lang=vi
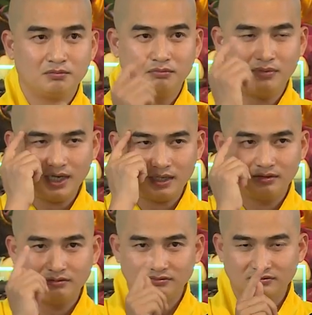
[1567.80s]
mắt
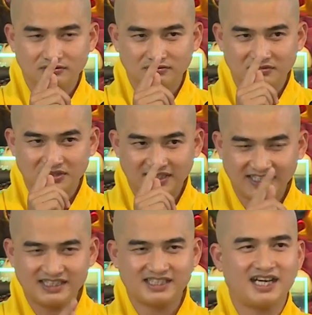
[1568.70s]

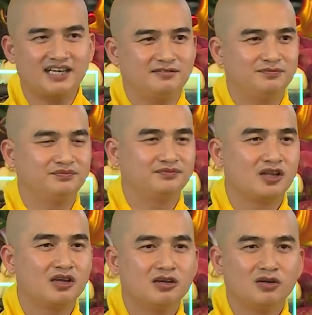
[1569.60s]
thấy sắc
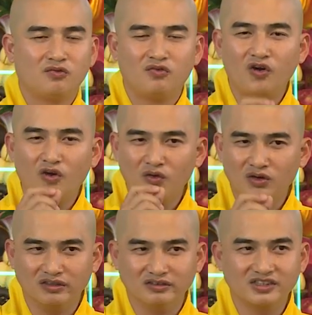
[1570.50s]
vô
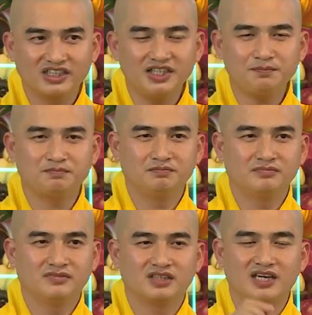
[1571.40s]
lượng kiếp
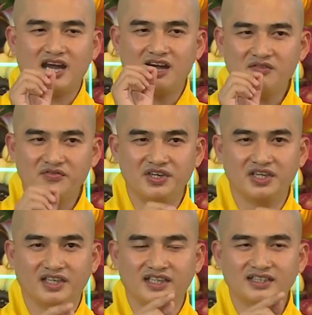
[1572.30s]
đã
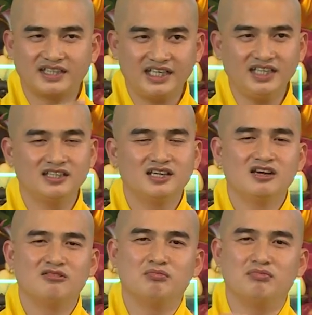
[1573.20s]
vì cái thấy
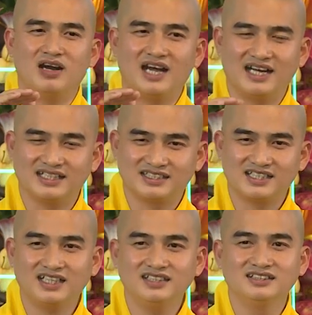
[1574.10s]
mà
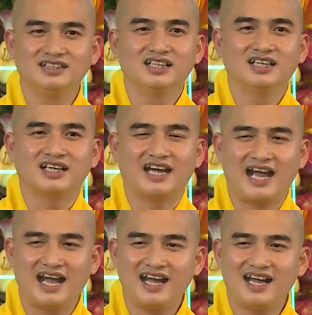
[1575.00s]
sanh
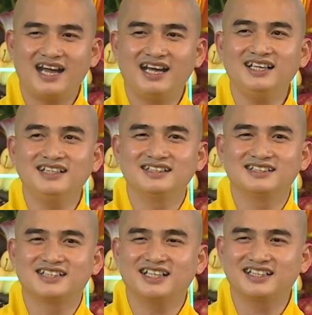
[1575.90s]
khả ái
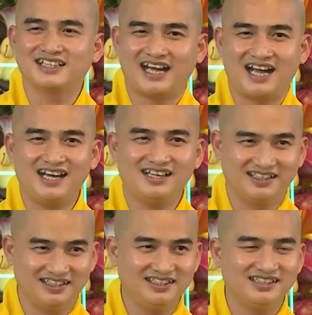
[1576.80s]
sanh khả
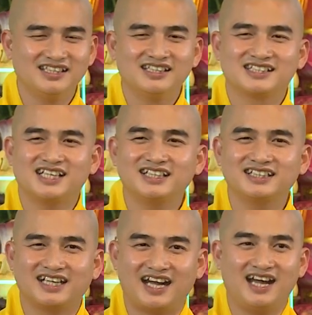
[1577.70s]
hỷ
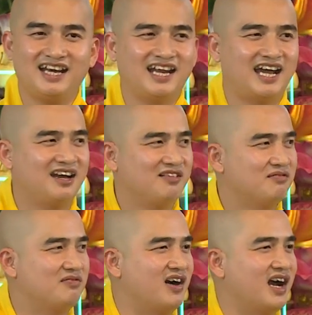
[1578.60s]
sanh khả lạc
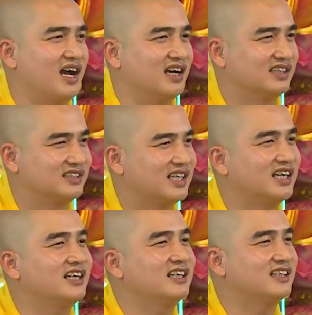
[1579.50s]
và
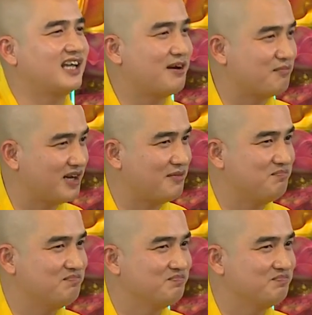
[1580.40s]
sanh tham đắm